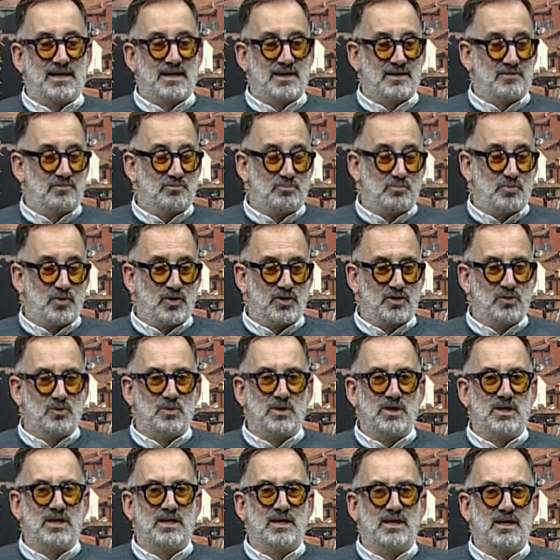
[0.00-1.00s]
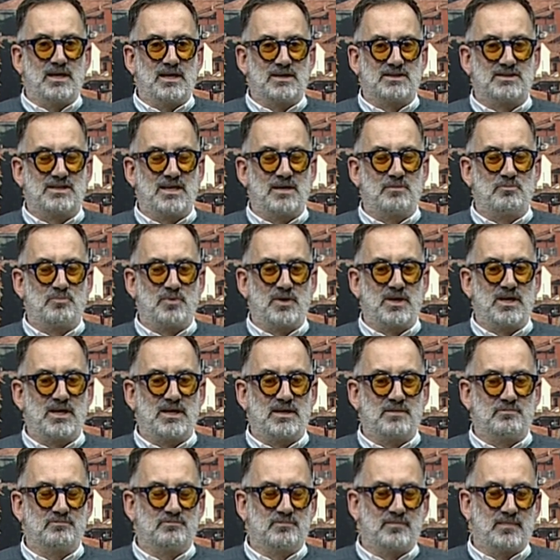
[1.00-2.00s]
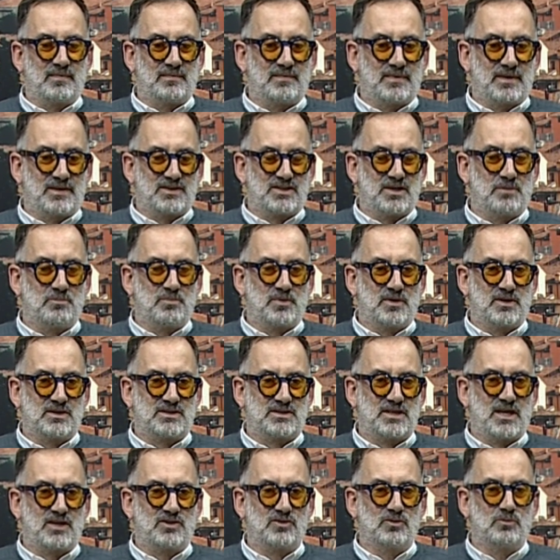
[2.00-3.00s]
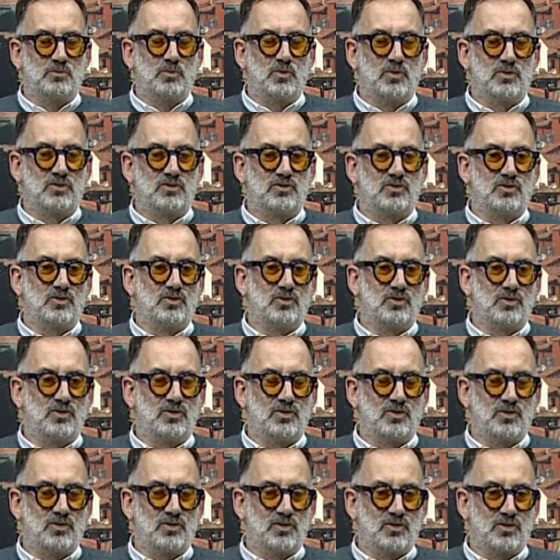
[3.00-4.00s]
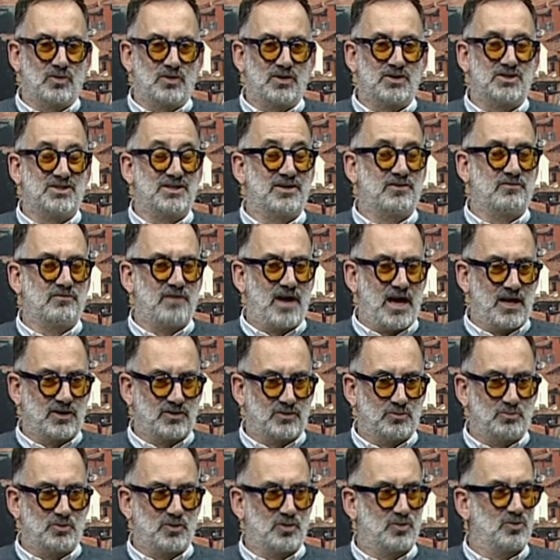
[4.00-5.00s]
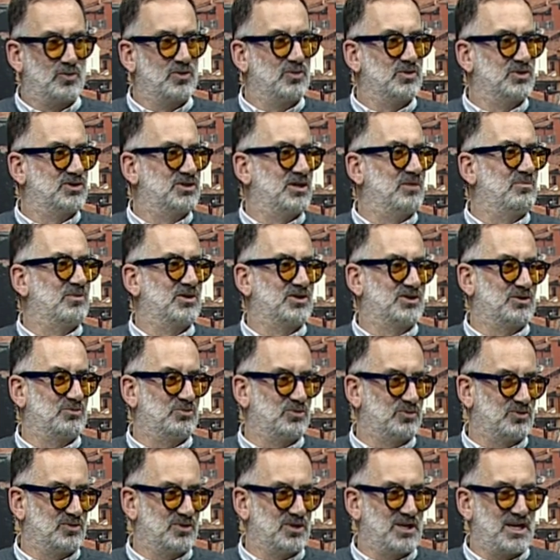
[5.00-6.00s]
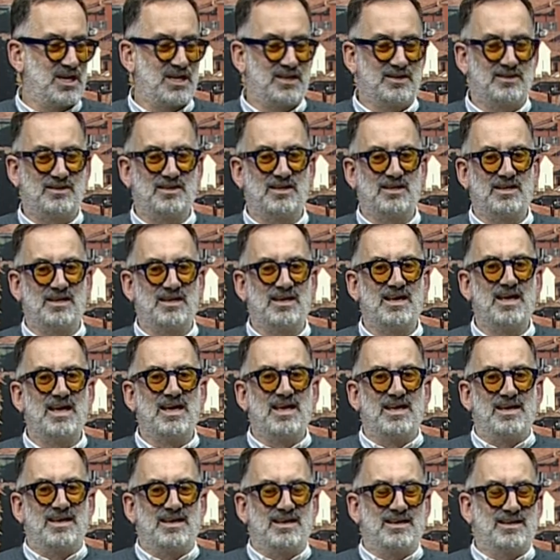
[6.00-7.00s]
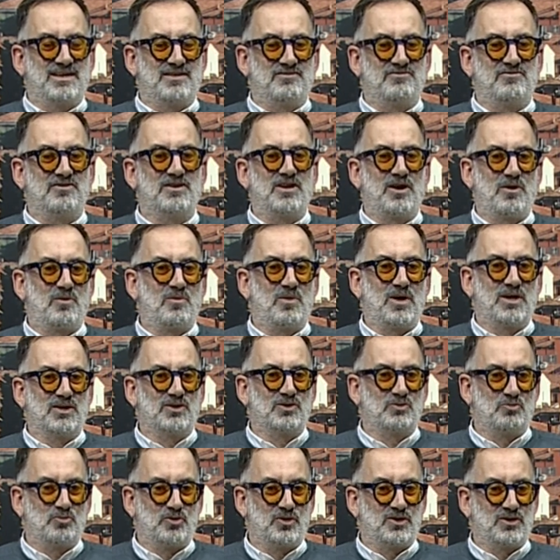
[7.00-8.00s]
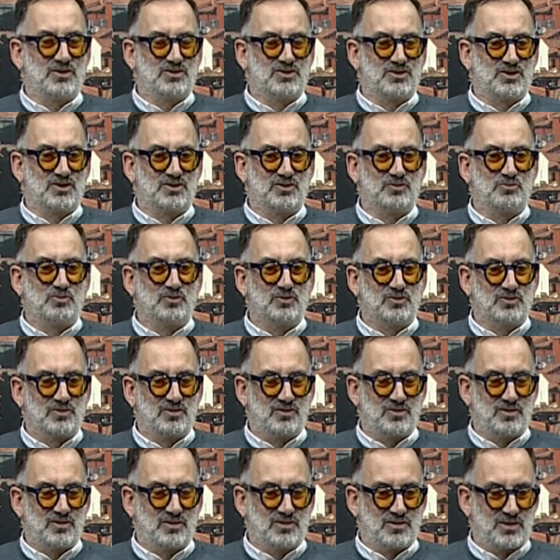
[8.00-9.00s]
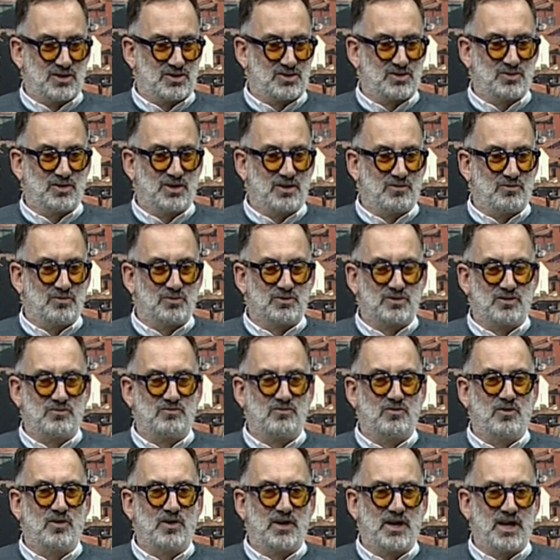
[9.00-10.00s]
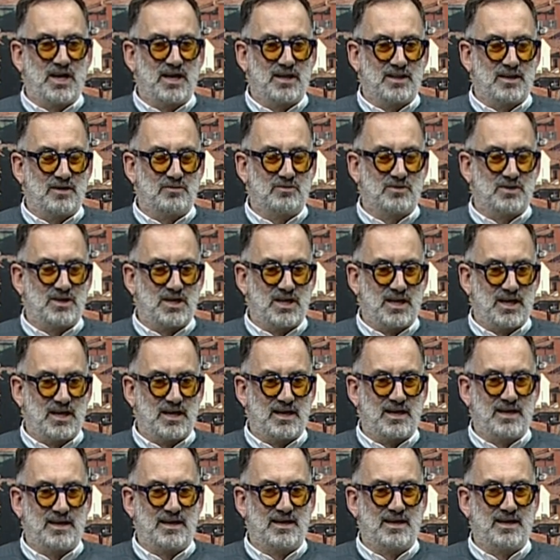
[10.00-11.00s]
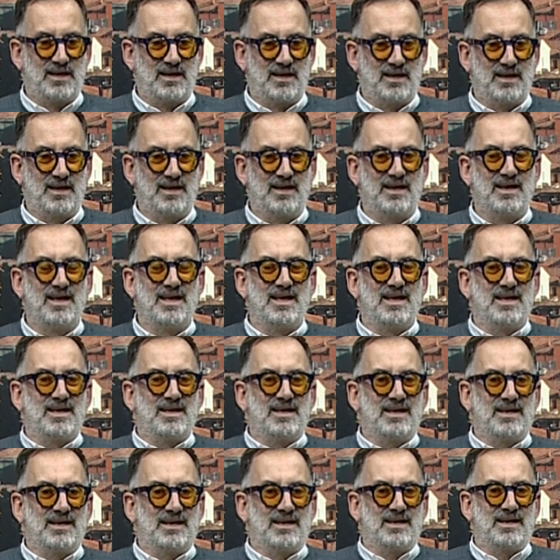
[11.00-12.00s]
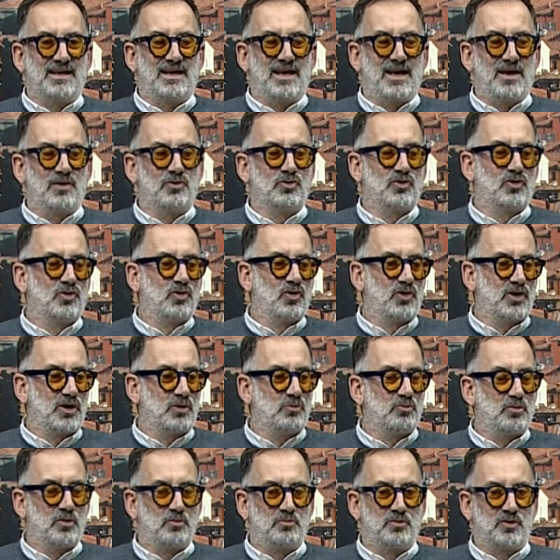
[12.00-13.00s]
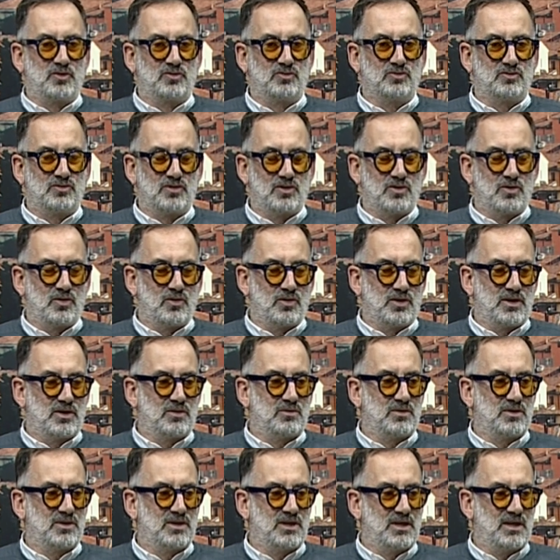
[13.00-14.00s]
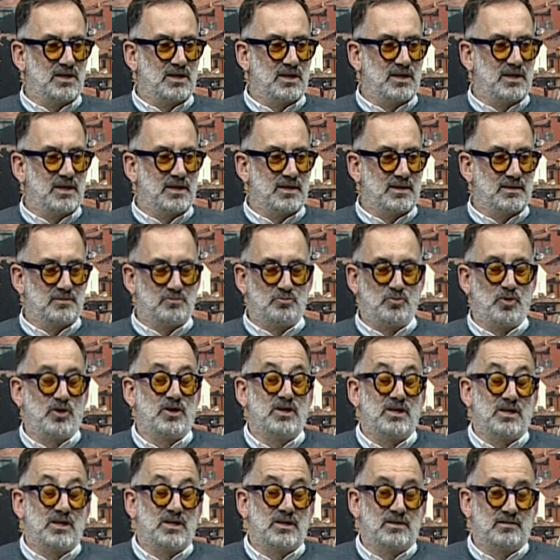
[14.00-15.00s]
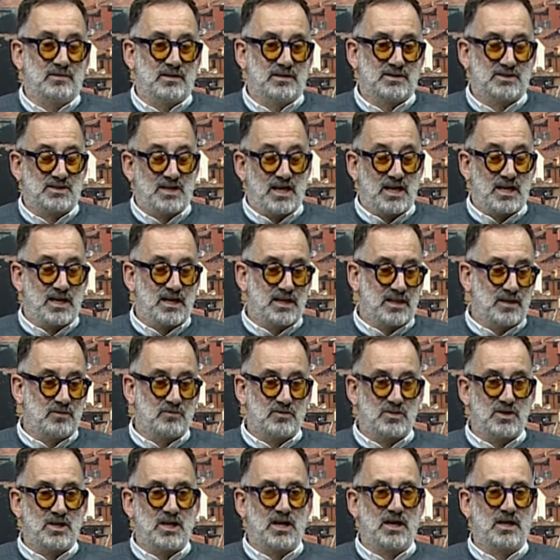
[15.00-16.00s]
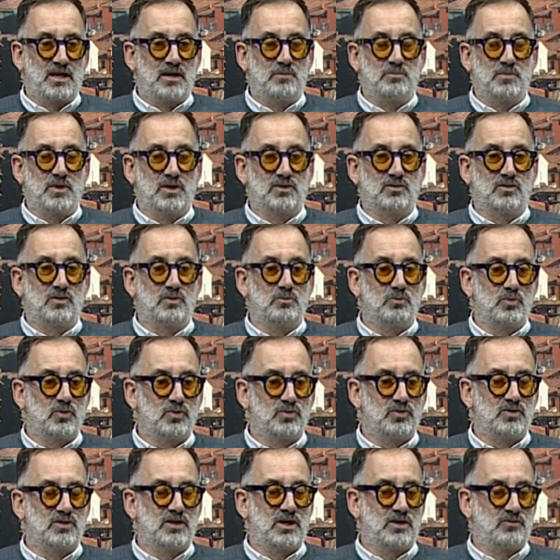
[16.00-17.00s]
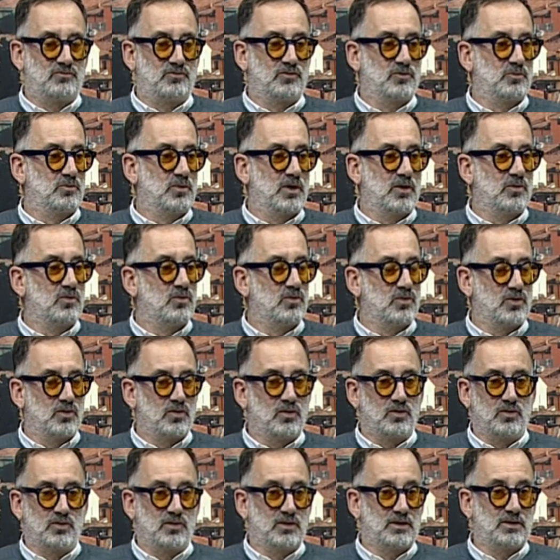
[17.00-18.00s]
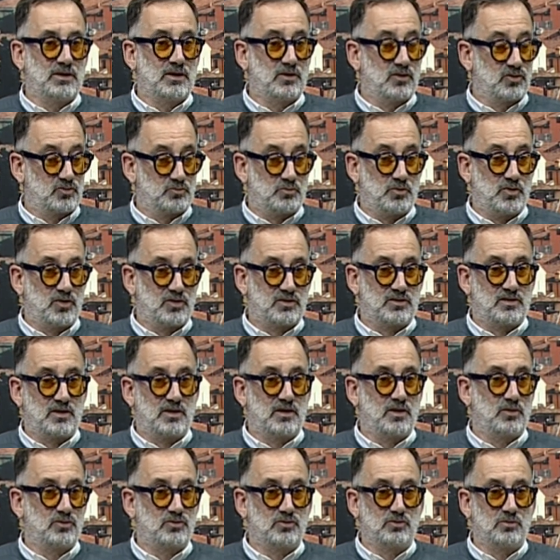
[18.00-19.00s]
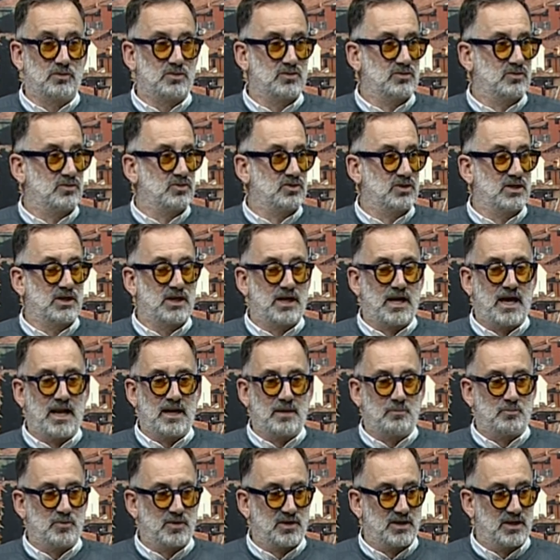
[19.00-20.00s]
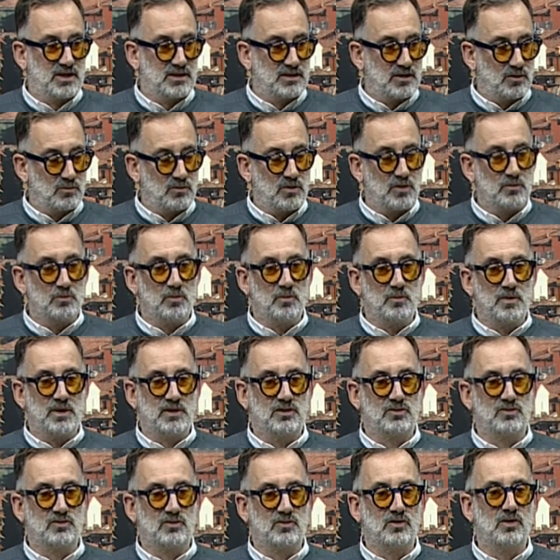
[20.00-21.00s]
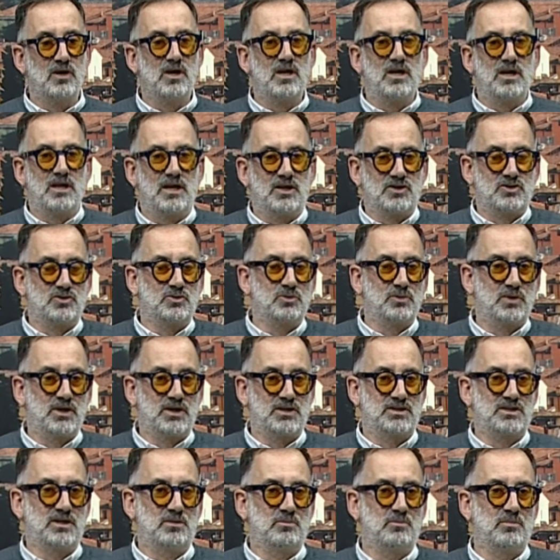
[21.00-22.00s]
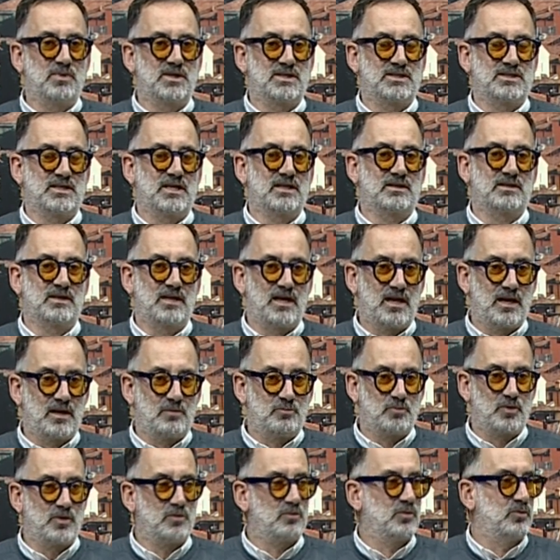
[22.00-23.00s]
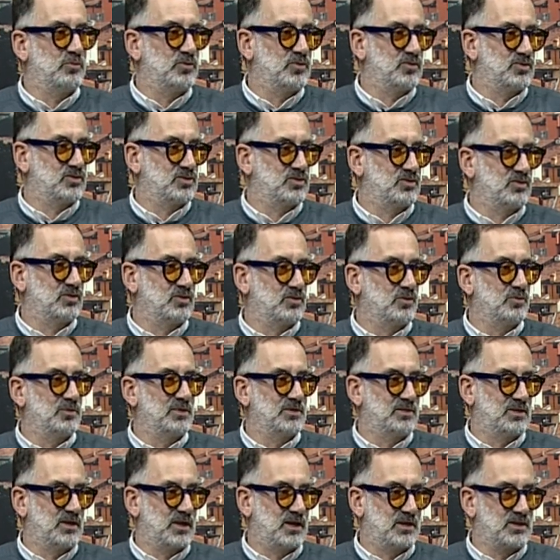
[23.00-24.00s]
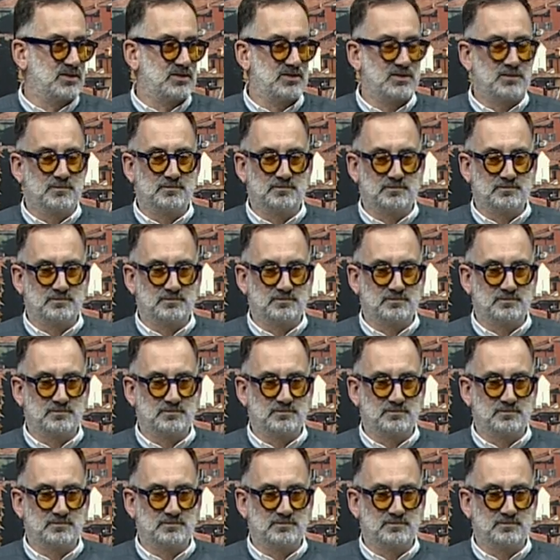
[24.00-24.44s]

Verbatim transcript: che poi lui ha sempre, è sempre stato molto riservato, per cui non si è mai saputo niente eh, fino a quando poi a un certo punto la storia è venuta fuori e devo dire che eh, è un onore un po' per tutti noi, quindi poi Senna, devo dire, ha cambiato il mondo della Formula 1 e dello sport automobilistico in generale, perché da quel momento la sicurezza è balzata al primo posto come interesse.